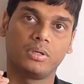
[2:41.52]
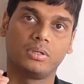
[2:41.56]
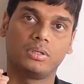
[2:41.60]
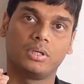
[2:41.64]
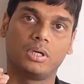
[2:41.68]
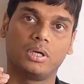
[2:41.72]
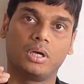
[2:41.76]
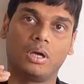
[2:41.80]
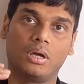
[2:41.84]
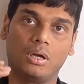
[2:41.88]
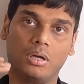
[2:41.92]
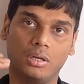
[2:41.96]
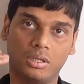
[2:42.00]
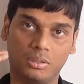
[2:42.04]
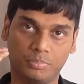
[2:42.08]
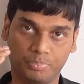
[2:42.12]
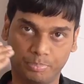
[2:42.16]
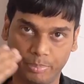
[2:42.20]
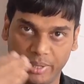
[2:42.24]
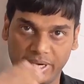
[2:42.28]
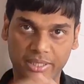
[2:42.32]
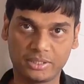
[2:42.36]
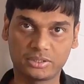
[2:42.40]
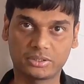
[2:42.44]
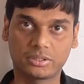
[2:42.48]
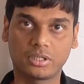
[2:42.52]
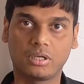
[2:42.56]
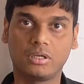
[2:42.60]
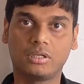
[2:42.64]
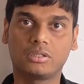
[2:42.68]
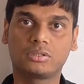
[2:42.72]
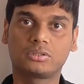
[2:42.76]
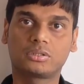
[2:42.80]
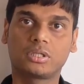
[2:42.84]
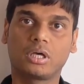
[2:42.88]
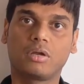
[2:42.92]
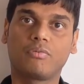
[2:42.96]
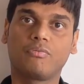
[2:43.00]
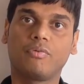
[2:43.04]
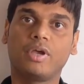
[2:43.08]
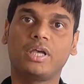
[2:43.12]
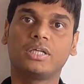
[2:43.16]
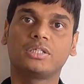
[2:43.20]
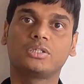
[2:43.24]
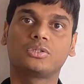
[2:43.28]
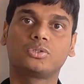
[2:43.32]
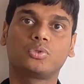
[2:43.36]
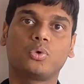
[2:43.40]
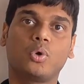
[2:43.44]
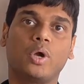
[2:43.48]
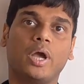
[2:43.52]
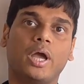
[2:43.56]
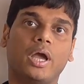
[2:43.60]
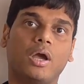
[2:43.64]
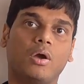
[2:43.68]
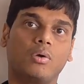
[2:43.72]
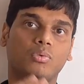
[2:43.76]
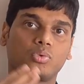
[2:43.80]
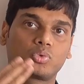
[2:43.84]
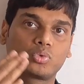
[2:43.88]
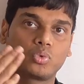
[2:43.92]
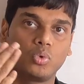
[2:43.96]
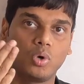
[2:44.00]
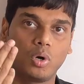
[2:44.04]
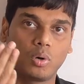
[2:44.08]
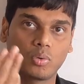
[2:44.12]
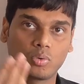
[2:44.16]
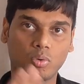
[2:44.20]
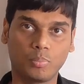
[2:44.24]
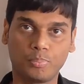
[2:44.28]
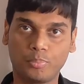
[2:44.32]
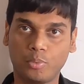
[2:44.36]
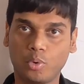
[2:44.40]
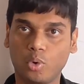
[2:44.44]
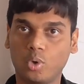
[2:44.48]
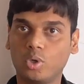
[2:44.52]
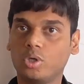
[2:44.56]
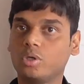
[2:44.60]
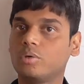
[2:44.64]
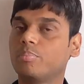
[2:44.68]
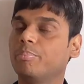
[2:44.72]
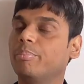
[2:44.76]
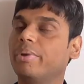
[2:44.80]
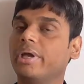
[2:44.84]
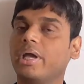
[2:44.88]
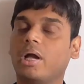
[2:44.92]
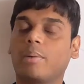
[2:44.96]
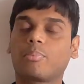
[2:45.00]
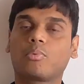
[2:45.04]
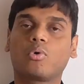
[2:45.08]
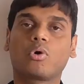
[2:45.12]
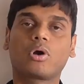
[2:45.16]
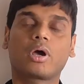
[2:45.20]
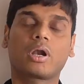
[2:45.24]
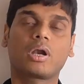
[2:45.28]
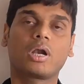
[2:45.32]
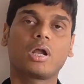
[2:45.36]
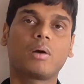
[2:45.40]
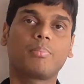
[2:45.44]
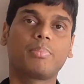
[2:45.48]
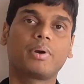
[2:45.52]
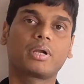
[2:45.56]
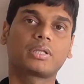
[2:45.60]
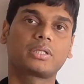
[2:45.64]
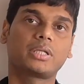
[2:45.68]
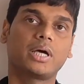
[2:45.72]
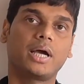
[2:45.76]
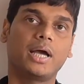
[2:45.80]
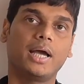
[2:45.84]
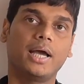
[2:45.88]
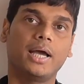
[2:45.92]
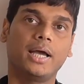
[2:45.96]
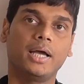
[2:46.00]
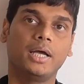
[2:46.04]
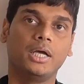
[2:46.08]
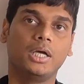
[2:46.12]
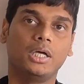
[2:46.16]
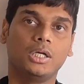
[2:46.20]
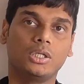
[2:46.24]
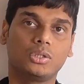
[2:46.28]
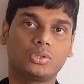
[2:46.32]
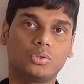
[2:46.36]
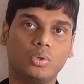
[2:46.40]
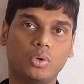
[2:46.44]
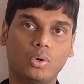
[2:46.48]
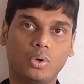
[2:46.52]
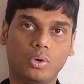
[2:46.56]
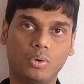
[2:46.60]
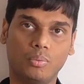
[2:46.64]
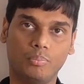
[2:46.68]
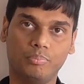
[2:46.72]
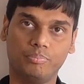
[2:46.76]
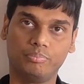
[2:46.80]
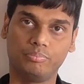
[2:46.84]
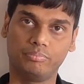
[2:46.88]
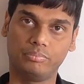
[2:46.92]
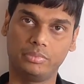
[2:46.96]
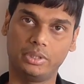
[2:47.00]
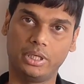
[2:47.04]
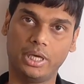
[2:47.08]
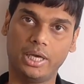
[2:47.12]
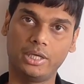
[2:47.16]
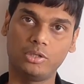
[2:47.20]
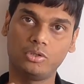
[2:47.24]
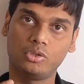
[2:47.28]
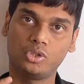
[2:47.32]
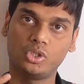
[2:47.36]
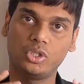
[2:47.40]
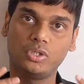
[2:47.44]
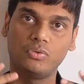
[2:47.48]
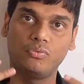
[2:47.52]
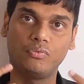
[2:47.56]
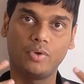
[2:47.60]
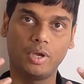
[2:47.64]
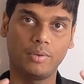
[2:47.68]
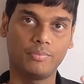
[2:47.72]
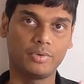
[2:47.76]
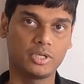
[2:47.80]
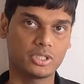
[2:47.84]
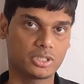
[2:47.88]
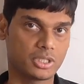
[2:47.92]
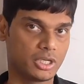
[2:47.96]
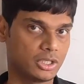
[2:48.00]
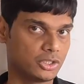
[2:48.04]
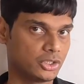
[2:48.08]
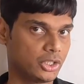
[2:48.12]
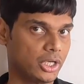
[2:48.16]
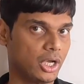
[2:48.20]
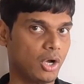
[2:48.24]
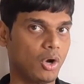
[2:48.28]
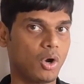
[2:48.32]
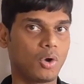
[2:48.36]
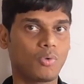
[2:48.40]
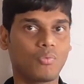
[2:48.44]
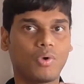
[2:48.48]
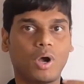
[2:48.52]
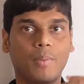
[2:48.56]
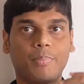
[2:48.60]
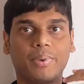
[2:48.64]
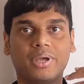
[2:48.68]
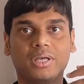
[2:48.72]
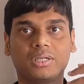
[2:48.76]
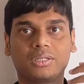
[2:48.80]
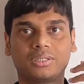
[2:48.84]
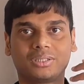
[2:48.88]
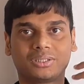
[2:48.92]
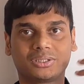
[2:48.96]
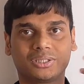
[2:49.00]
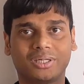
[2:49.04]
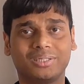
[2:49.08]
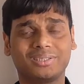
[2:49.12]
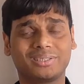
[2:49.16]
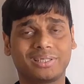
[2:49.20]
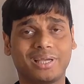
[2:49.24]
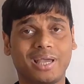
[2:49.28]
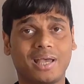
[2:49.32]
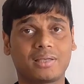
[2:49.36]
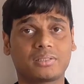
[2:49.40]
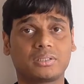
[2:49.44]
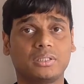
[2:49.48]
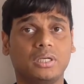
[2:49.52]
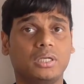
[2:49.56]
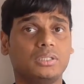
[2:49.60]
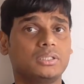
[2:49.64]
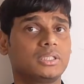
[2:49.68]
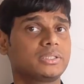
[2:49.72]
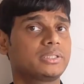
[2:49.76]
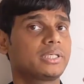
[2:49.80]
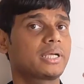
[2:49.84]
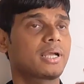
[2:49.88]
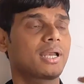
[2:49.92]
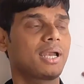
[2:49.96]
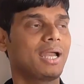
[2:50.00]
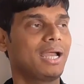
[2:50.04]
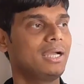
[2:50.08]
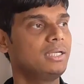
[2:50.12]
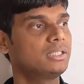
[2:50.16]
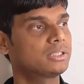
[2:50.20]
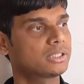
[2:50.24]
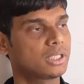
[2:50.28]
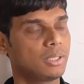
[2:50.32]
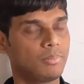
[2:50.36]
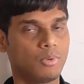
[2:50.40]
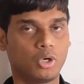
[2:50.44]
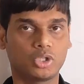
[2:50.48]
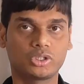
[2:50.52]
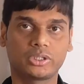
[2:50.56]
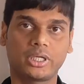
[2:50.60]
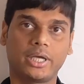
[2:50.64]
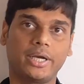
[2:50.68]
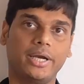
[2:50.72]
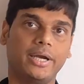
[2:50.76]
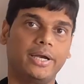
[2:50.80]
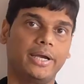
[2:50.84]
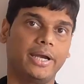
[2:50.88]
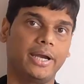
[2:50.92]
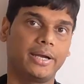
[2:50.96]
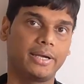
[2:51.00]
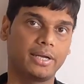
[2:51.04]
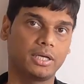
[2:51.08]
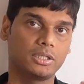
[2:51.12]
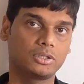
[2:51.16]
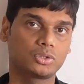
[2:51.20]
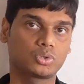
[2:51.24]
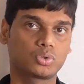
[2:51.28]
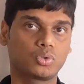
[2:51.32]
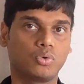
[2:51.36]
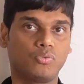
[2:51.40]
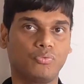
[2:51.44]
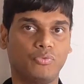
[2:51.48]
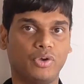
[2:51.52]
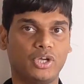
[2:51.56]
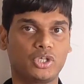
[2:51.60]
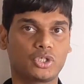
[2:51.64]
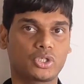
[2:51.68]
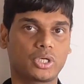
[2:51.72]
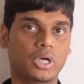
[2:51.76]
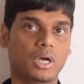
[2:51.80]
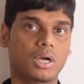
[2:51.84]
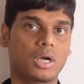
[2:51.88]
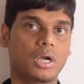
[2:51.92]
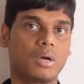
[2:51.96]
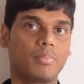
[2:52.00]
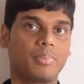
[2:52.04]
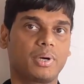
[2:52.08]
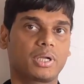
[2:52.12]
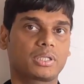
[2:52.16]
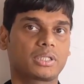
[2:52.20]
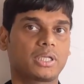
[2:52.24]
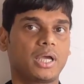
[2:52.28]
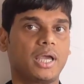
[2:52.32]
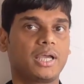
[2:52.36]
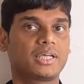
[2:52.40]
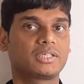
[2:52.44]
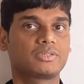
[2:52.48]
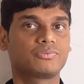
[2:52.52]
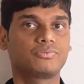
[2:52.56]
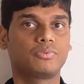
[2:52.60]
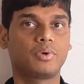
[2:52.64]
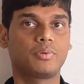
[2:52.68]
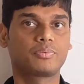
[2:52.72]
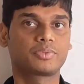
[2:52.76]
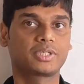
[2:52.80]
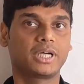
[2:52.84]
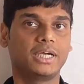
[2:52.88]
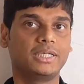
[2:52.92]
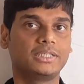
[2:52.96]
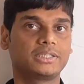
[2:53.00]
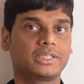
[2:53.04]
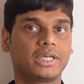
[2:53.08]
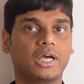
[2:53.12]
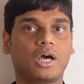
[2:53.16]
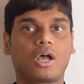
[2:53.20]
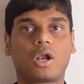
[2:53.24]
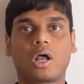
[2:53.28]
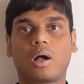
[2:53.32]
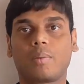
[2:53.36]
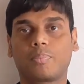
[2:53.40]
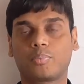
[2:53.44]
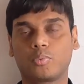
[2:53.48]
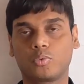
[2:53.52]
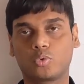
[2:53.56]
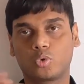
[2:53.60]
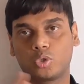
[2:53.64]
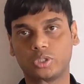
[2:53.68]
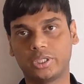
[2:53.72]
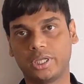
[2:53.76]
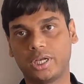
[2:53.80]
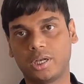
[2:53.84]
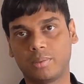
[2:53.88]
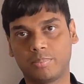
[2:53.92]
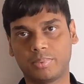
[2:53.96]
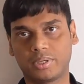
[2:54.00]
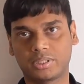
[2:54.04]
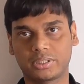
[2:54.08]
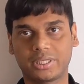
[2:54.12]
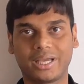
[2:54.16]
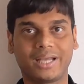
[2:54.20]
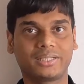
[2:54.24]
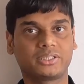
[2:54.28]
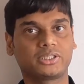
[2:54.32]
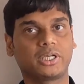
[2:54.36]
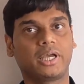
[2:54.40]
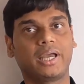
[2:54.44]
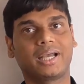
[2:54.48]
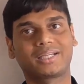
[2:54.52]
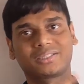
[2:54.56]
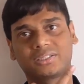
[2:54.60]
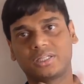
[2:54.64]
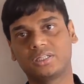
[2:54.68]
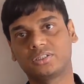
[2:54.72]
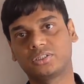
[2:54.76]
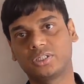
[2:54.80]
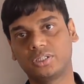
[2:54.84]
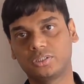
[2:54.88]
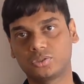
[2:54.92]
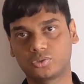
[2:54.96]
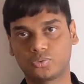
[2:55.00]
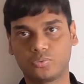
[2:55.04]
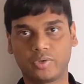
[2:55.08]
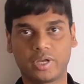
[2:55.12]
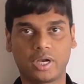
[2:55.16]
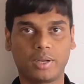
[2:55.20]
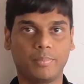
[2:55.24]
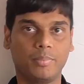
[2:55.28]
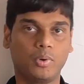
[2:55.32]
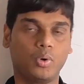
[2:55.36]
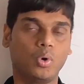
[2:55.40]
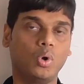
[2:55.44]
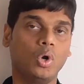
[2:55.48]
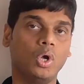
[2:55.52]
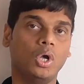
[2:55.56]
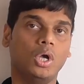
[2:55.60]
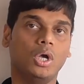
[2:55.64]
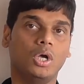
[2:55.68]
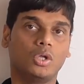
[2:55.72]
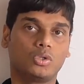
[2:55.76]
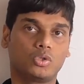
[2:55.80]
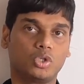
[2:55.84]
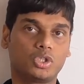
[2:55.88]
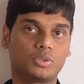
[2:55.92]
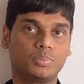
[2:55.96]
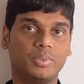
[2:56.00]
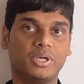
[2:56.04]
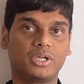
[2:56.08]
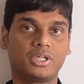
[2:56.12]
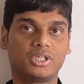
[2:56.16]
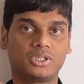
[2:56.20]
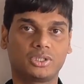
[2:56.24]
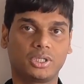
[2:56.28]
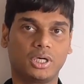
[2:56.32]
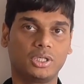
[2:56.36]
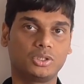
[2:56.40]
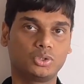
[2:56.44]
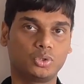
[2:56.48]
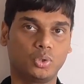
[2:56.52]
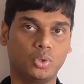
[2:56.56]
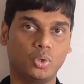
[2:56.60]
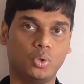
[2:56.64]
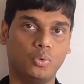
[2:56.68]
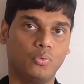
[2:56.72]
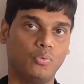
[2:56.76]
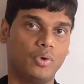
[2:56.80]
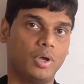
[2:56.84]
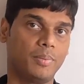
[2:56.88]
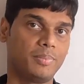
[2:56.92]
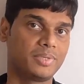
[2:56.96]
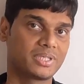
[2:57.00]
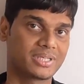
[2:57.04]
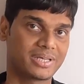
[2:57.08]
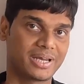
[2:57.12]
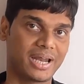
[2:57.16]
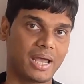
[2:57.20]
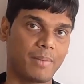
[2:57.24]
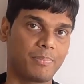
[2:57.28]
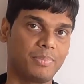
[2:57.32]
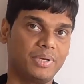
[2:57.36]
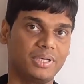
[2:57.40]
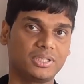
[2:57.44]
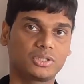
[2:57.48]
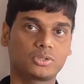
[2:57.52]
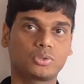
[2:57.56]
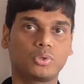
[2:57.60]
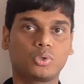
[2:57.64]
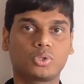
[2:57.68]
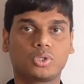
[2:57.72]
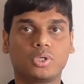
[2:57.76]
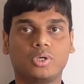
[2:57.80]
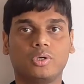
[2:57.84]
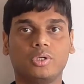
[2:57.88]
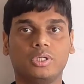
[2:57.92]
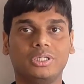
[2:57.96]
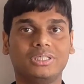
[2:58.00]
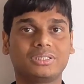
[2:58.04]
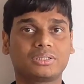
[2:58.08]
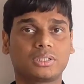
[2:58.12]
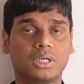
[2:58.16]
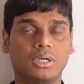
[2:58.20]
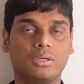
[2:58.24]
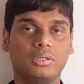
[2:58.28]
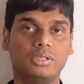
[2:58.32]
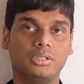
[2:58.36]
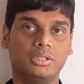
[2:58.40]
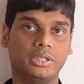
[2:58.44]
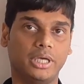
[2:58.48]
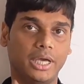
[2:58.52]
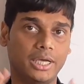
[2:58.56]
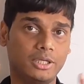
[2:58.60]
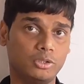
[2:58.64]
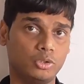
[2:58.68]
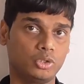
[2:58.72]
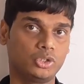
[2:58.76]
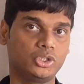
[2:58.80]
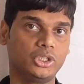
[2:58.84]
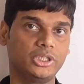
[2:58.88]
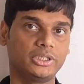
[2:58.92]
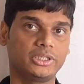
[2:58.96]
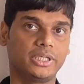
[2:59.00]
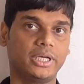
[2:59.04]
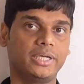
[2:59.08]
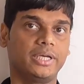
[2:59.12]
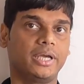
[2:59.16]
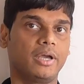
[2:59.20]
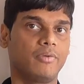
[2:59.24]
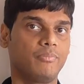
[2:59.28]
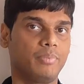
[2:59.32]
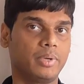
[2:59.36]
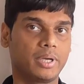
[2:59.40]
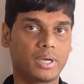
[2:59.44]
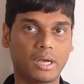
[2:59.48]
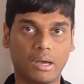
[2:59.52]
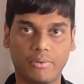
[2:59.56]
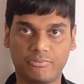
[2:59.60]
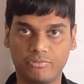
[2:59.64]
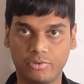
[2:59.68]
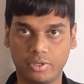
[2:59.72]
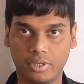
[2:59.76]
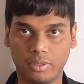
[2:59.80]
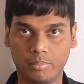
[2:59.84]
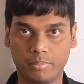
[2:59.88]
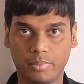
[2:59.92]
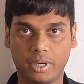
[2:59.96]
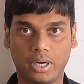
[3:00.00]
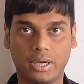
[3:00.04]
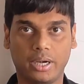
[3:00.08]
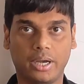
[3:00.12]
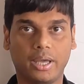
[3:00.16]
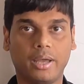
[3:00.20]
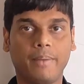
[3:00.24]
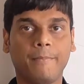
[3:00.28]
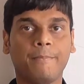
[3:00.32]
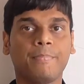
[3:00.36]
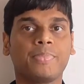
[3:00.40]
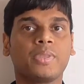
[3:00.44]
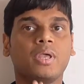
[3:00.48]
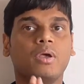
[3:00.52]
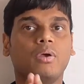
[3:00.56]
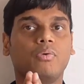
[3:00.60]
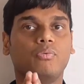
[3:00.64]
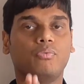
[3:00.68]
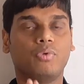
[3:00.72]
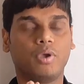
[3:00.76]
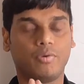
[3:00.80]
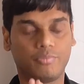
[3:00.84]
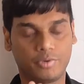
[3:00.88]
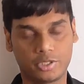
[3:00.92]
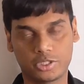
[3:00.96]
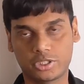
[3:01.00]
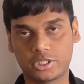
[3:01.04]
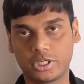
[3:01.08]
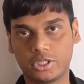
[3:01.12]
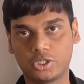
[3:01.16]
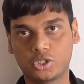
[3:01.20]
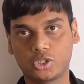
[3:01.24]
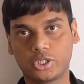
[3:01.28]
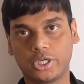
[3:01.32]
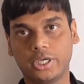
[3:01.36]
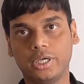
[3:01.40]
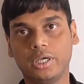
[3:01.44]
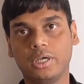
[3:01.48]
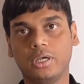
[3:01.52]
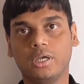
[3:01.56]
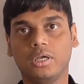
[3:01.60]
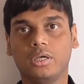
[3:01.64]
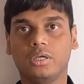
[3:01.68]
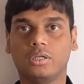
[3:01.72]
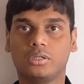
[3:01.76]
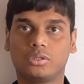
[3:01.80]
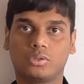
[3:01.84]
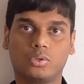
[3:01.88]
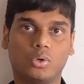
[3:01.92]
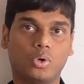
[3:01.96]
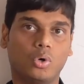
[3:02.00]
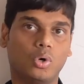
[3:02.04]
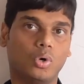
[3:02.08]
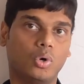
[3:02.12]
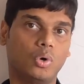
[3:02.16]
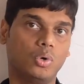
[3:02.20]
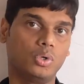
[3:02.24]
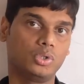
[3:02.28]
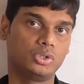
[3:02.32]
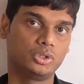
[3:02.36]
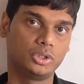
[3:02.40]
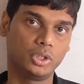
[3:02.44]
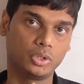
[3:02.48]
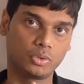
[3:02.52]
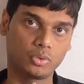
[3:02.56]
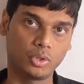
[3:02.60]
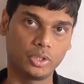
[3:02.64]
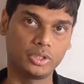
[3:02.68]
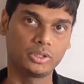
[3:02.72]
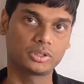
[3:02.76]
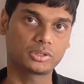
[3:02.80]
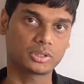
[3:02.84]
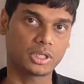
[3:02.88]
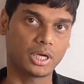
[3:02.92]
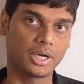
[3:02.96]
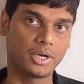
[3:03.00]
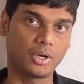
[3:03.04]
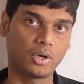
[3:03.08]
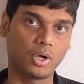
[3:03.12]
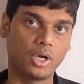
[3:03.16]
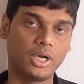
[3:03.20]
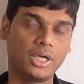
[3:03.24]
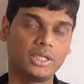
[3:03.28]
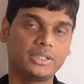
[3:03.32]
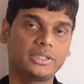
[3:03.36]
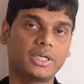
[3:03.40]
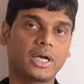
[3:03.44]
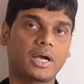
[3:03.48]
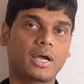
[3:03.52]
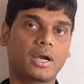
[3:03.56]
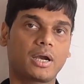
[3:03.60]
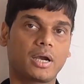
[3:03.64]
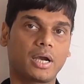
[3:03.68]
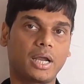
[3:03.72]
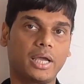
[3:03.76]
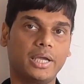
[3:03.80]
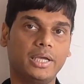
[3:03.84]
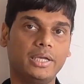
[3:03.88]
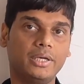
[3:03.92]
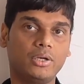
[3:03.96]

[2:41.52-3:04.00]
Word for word: पेड सर्वेज जो है उसको आपको पोल भी आपको करना पड़ता है तो ये जो चीज वेब रिसर्च है और वहाँ पे रिसर्च के ऐसे जैसे क्लाइंट्स के बहुत सारे डेटा उसको फेच करना पड़ता है वेबसाइट से और आप उनको देना पड़ता है चाहे एक्सेल सीट्स वगैरह में हो तो इसमें रिसर्च हो वेब स्क्रैपिंग्स होते हैं इस तरह ये जो चीज़ है ये भी काफ़ी डिमांड है वेब रिसर्च की तो जिनको इसका नॉलेज अगर नहीं